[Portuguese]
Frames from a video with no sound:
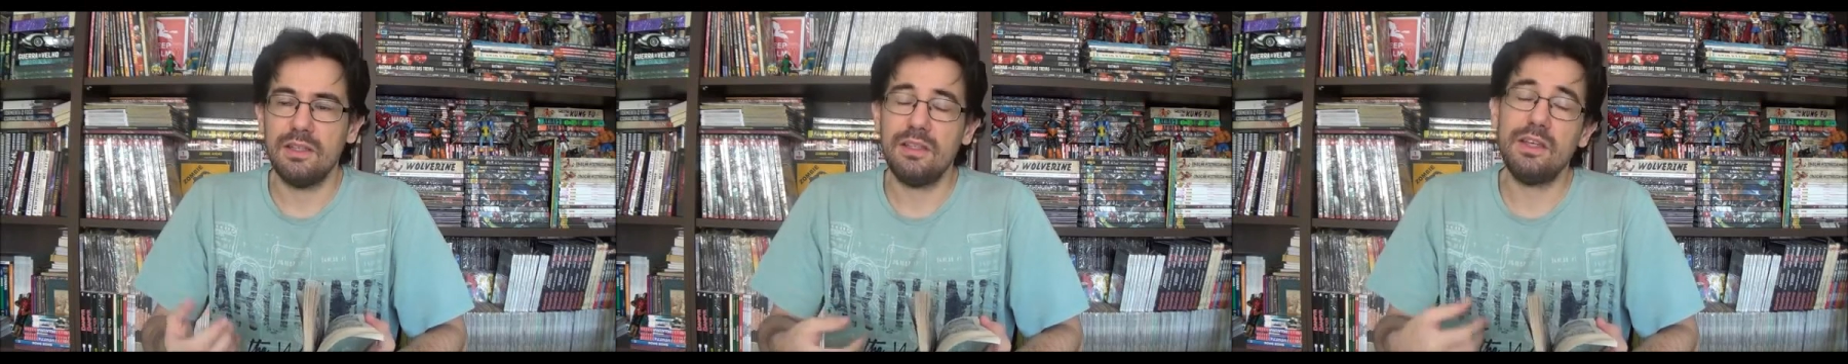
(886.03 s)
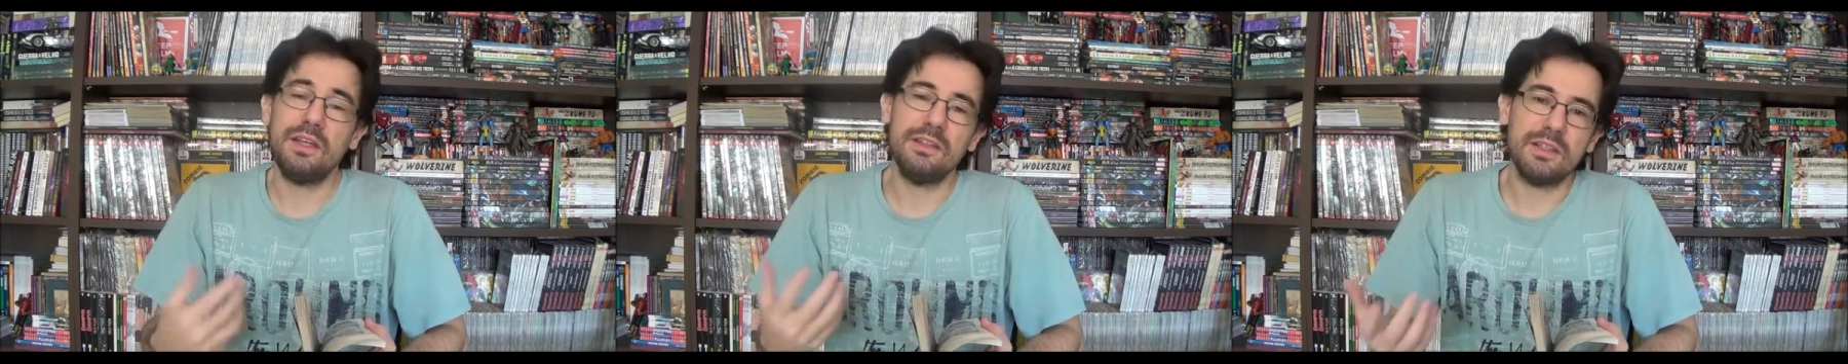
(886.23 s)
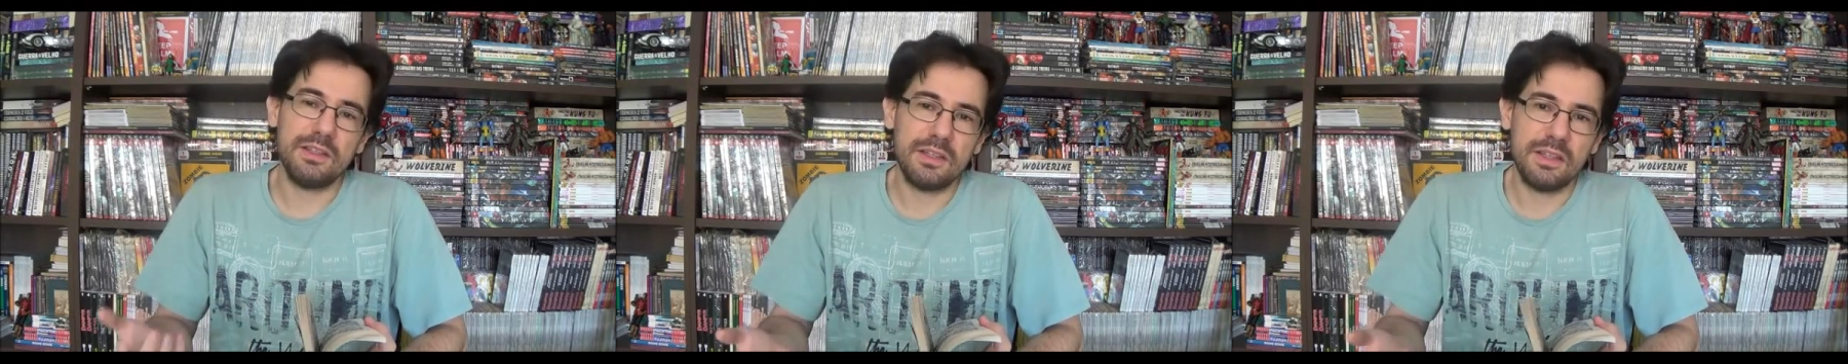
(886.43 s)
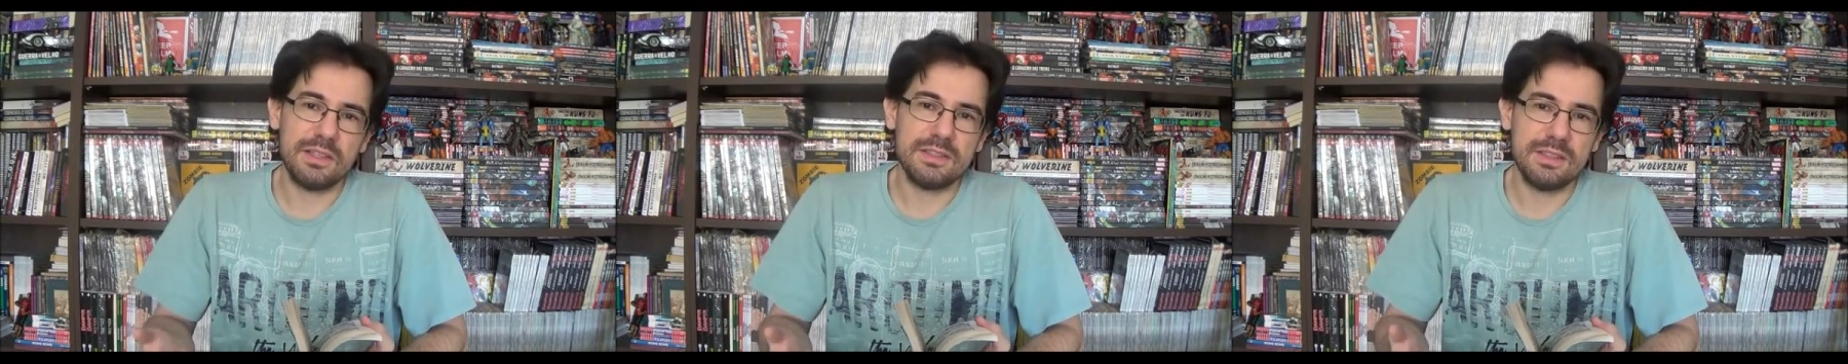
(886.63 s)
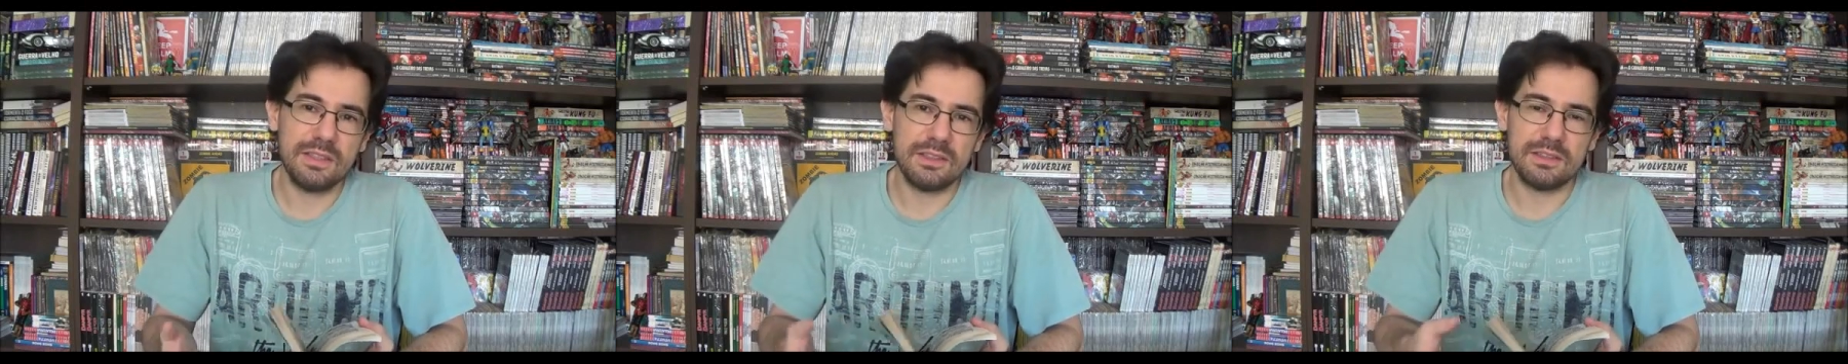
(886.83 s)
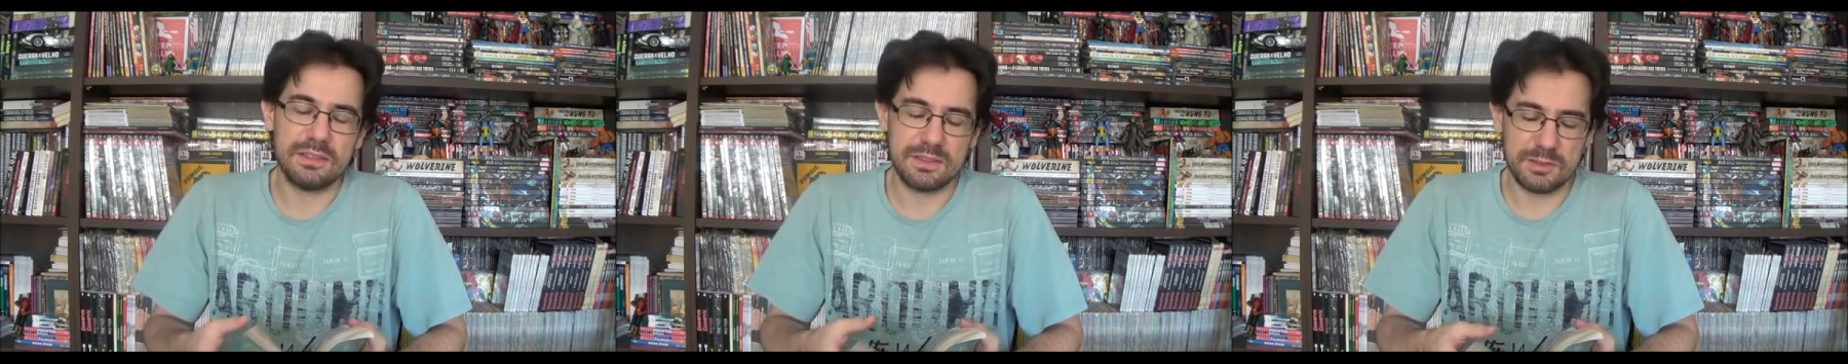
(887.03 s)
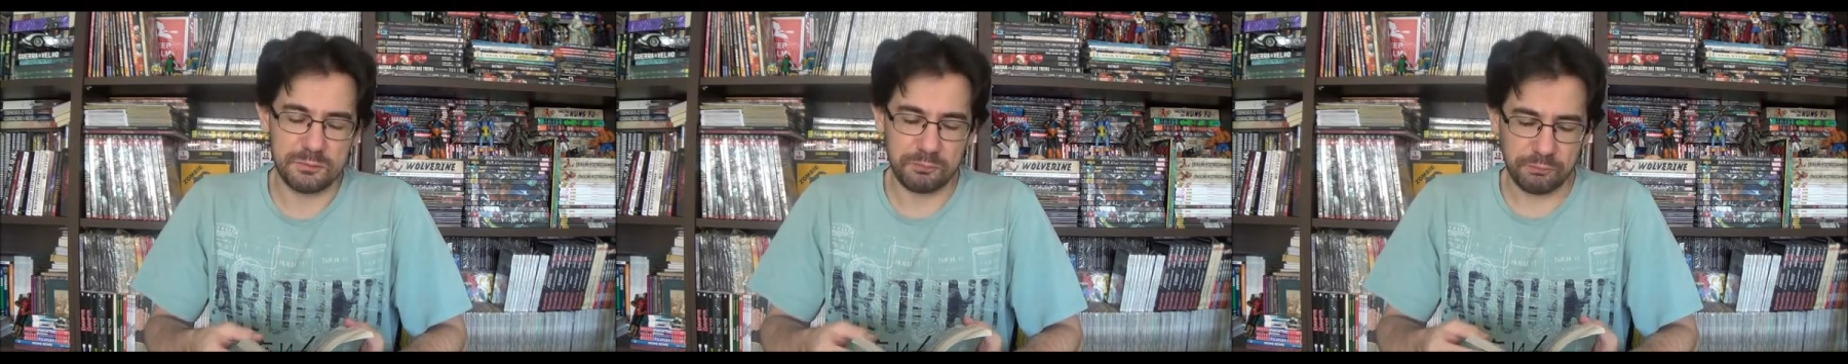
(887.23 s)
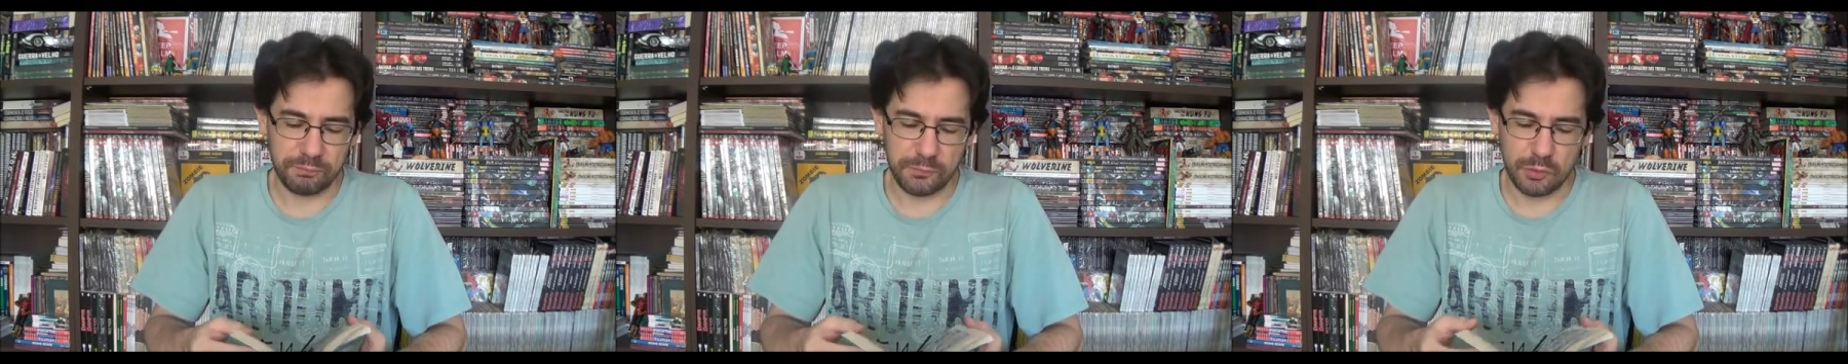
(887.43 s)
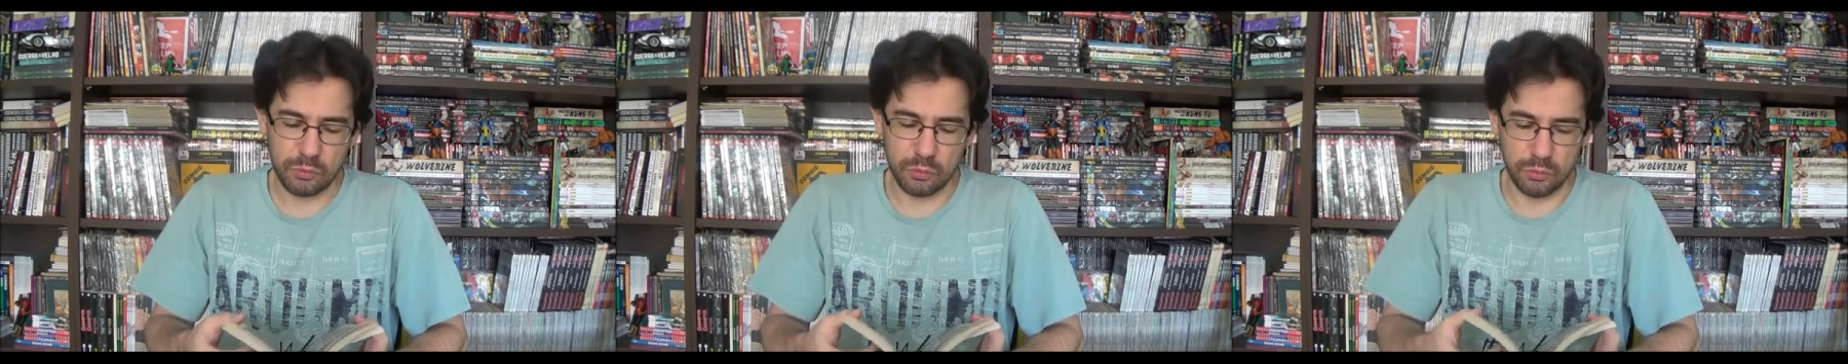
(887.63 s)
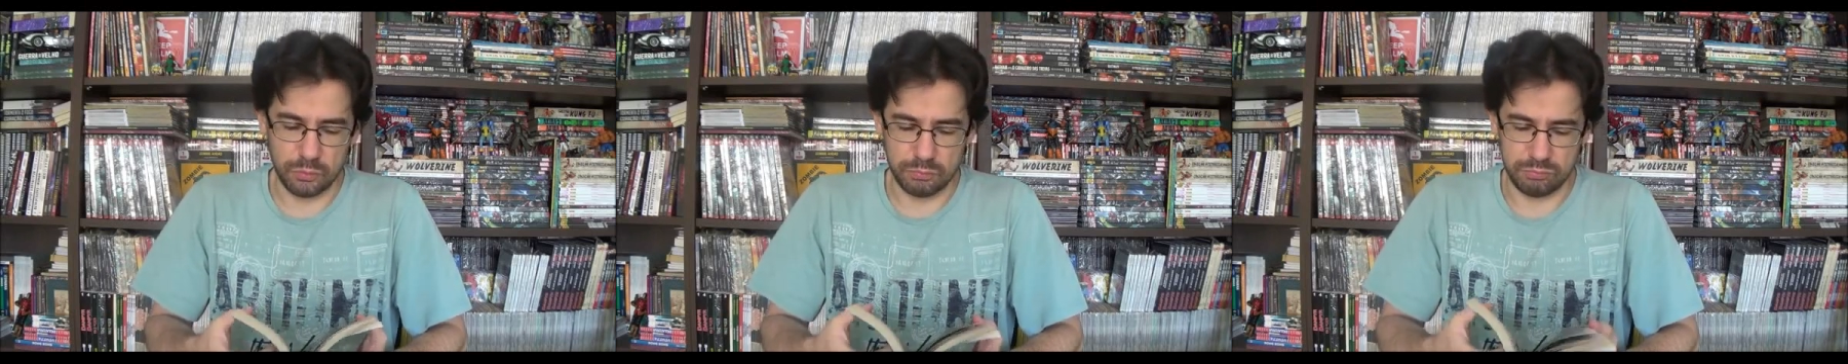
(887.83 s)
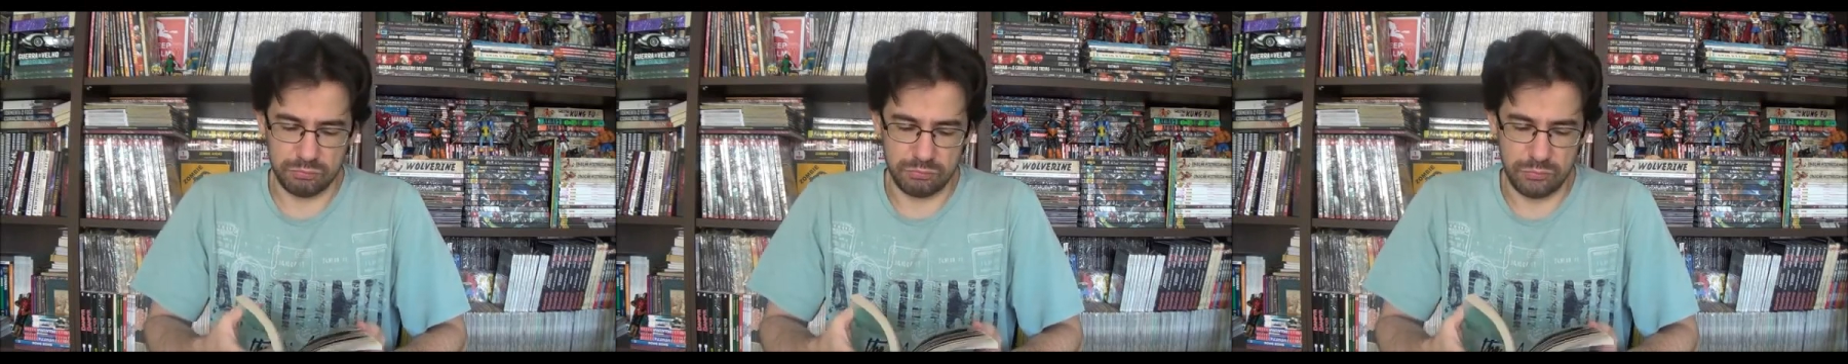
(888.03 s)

e ainda tem esse lance do